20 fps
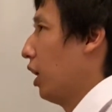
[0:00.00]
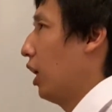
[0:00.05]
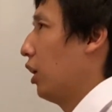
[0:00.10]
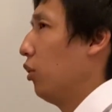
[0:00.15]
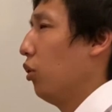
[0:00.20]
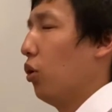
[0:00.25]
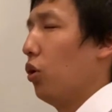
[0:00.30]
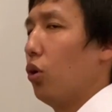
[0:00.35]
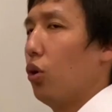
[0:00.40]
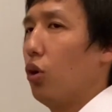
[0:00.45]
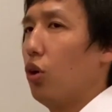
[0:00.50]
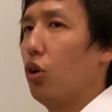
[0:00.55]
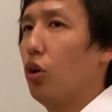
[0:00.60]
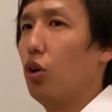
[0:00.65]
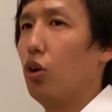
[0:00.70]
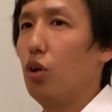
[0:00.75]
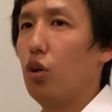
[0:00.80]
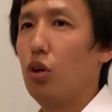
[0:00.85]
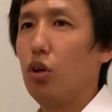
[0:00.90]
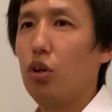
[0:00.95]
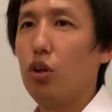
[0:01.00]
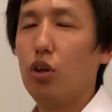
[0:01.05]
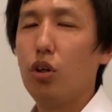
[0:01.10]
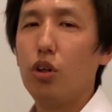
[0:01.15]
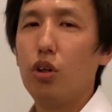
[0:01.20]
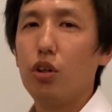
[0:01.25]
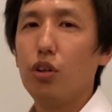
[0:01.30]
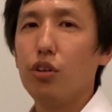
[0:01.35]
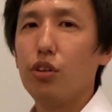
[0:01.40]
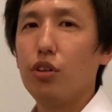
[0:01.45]
あの
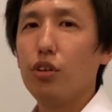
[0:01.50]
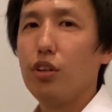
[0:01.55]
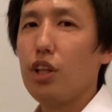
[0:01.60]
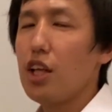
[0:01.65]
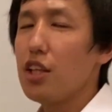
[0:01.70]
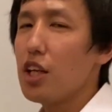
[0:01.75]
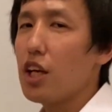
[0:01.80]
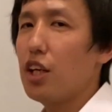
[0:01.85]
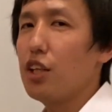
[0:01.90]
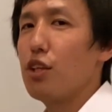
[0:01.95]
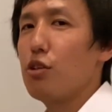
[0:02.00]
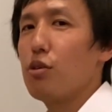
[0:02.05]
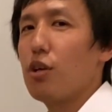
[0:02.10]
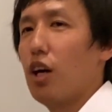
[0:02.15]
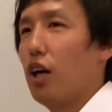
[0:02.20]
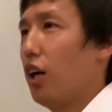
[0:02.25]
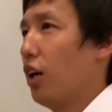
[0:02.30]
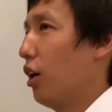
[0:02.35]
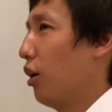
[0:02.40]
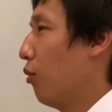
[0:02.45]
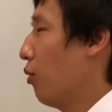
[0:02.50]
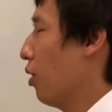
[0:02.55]
なんて書いてるか